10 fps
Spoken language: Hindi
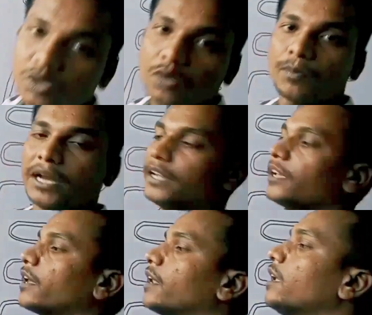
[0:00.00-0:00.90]
दोस्तों
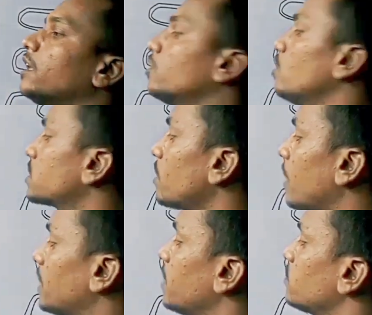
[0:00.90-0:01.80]
बेल्डिंग गन तो इसके
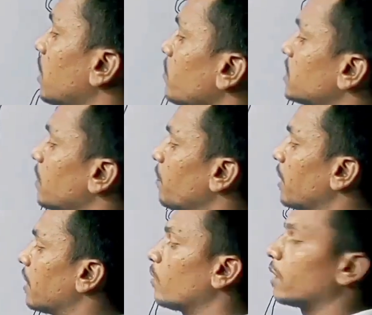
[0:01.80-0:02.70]
माध्यम से हम इसे
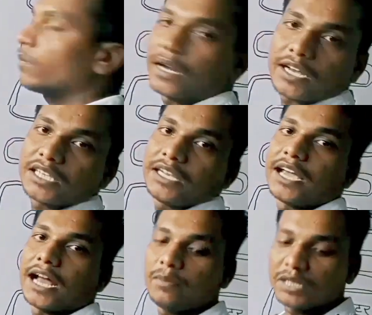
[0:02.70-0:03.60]
गर्म करके इसे
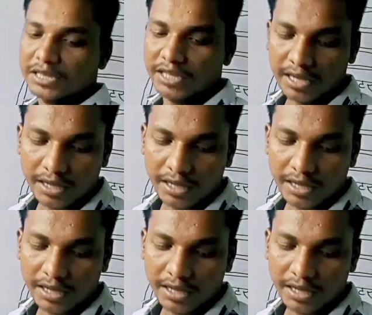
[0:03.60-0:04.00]
निकाल भी सकते